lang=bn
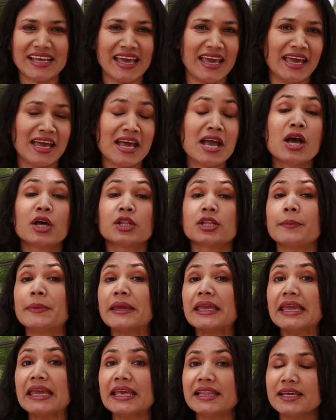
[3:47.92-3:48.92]
হ্যাঁ
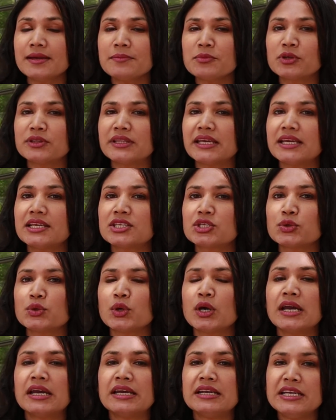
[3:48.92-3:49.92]
তবে এদের মধ্যে কিছু
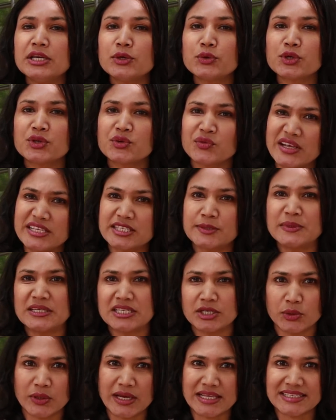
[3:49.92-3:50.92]
নিউরো
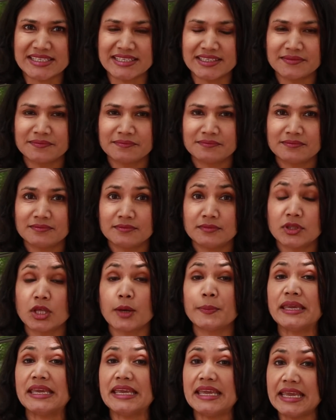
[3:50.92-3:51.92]
ট্রান্সমিটারও আছে
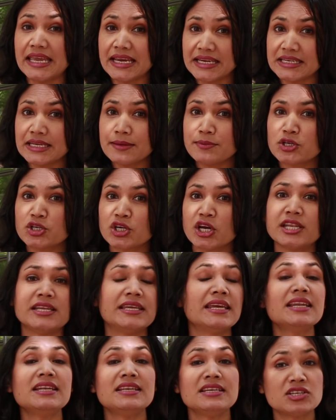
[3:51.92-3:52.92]
তবে একটি বিষয়
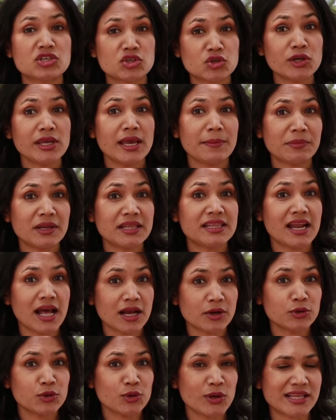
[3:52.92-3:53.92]
নিয়ে নিশ্চয়ই আপনাদের
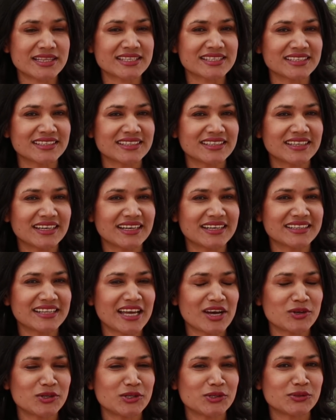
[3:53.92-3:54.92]
আগ্রহ আছে আর
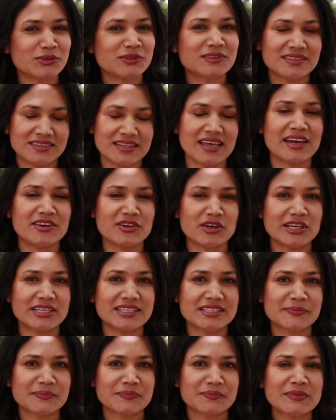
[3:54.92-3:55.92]
তা হলো
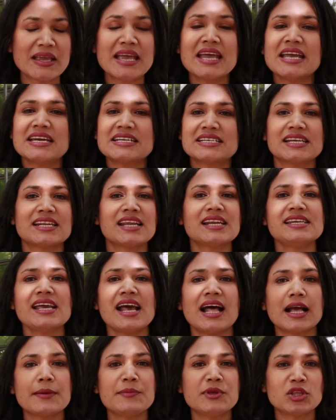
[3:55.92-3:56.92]
থাইরয়েড সেটা
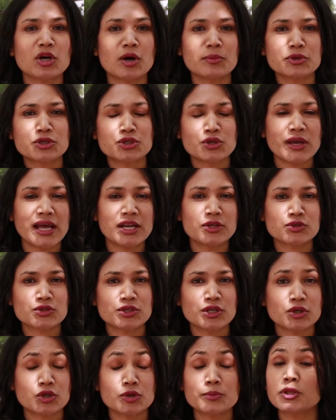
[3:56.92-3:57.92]
নিয়ে আগামীতে অবশ্যই
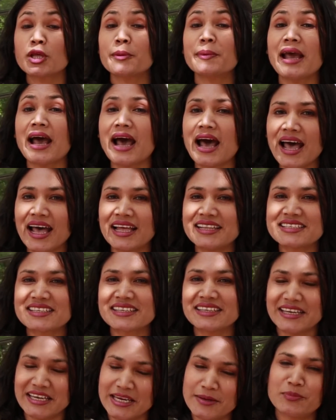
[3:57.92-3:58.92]
আলোচনা করব তবে আজ
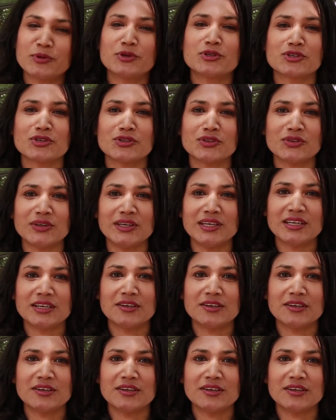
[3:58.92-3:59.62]
এ পর্যন্তই